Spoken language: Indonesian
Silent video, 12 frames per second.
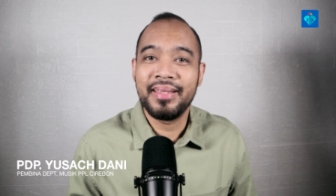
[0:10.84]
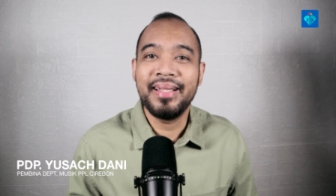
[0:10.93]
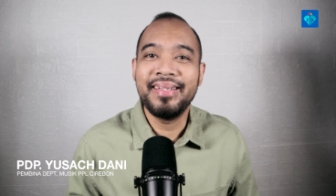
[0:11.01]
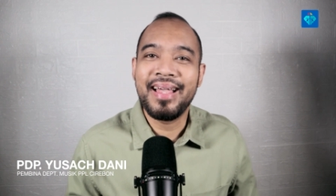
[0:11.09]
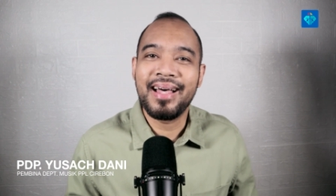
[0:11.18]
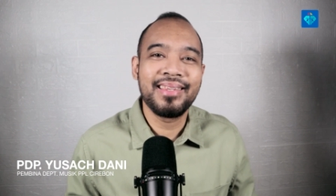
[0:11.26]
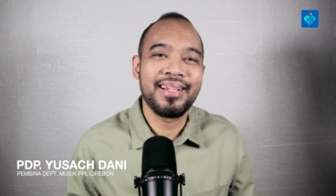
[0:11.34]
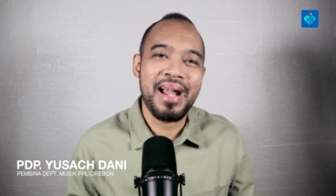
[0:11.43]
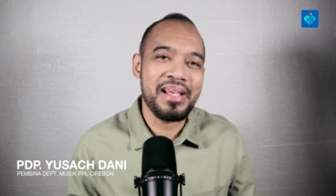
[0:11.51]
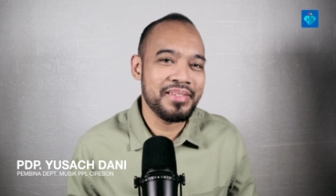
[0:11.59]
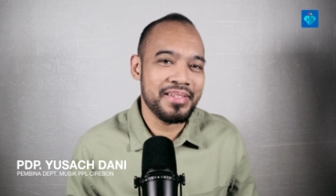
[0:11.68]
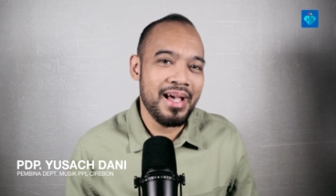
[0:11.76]
tidak
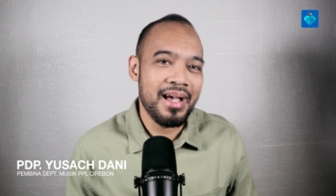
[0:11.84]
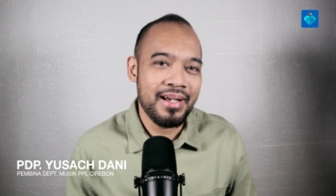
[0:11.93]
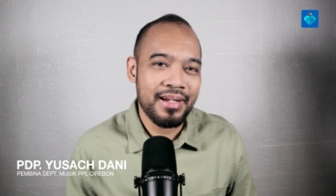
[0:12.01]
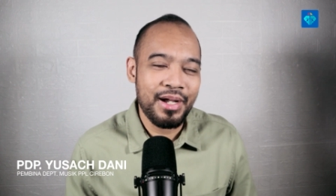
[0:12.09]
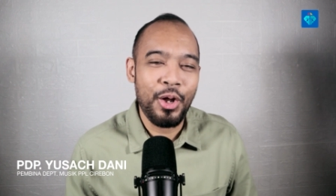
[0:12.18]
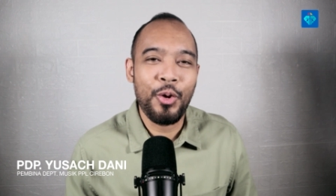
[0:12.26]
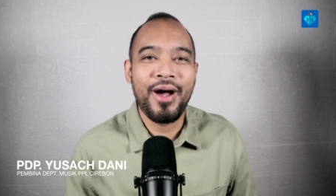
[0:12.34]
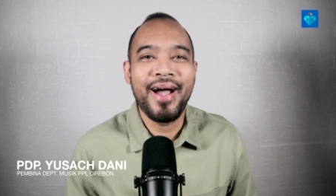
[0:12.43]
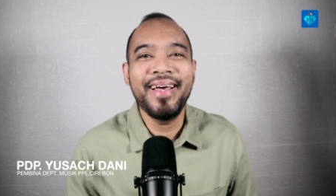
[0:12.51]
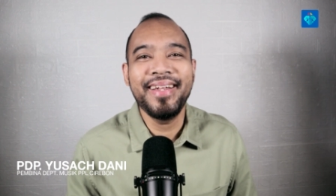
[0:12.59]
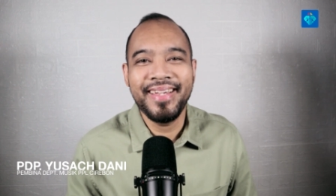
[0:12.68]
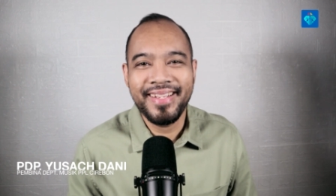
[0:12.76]
terasa kalau
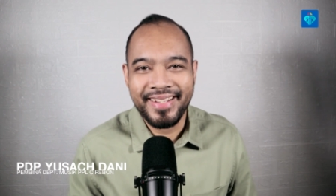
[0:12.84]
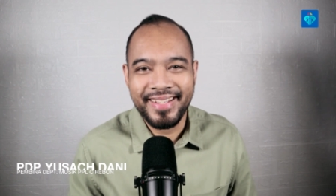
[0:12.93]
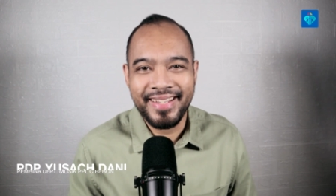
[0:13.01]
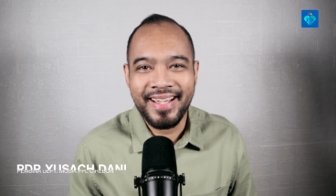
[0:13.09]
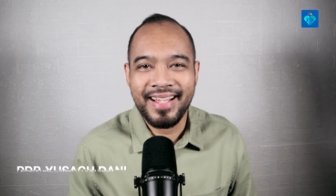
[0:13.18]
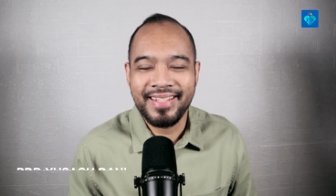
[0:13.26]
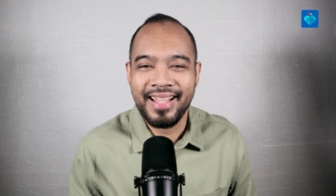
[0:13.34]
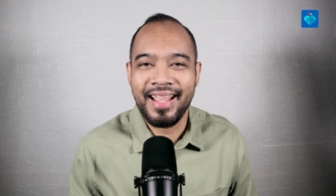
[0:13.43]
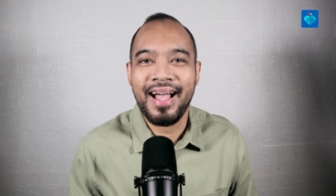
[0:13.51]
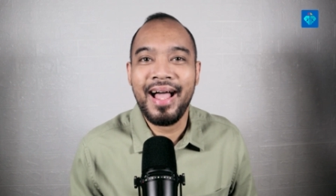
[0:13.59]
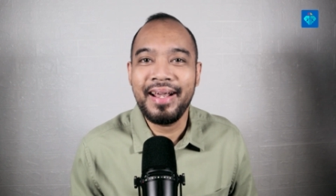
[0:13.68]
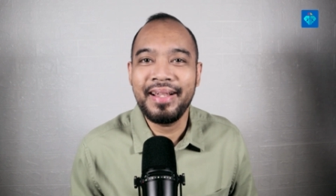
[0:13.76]
hari ini
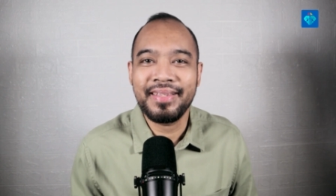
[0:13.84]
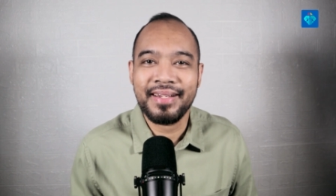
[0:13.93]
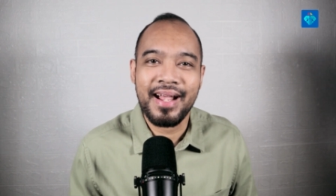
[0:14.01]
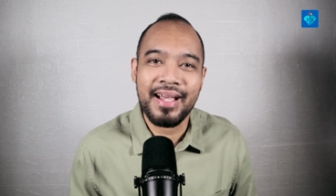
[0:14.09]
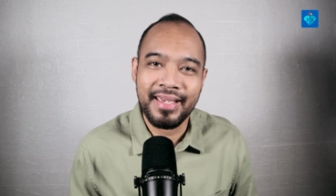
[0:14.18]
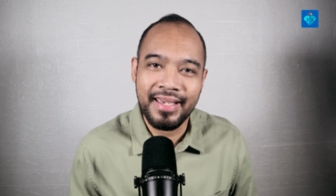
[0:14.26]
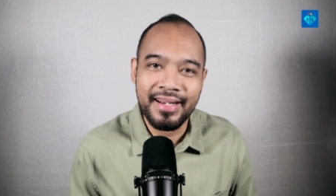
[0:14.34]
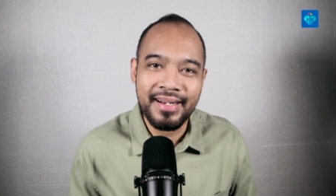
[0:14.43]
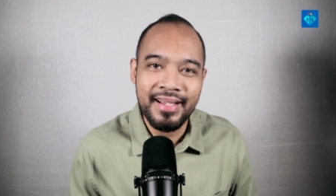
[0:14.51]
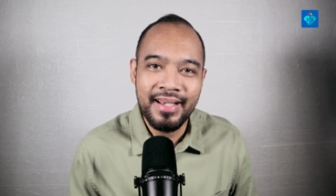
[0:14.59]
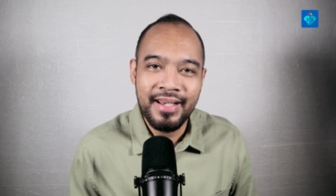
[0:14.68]
adalah hari terakhir